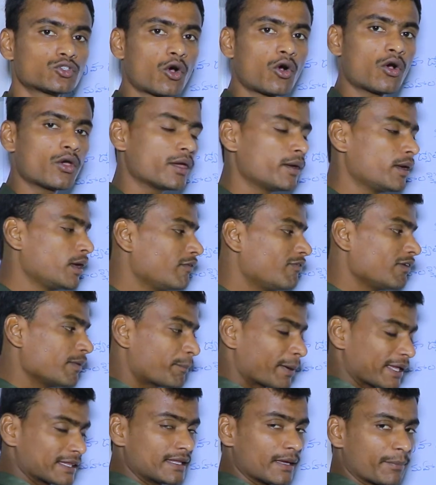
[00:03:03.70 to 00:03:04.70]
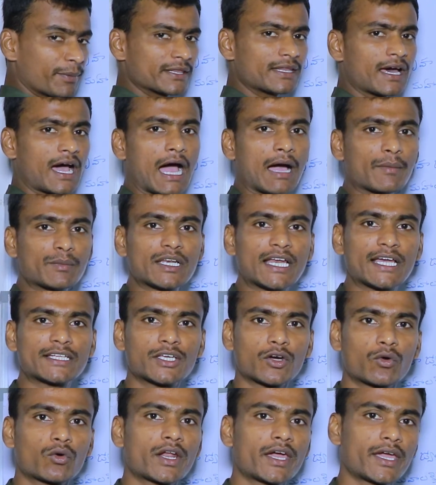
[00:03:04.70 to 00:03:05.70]
సో ఇవి పెద్ద పెద్ద హామీలు
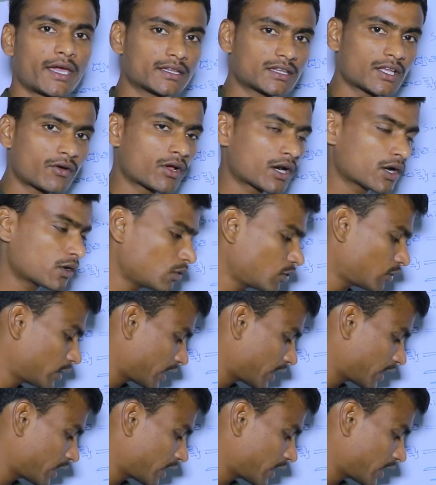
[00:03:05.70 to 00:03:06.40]
అయితే ఉన్నాయి ఎంతవరకు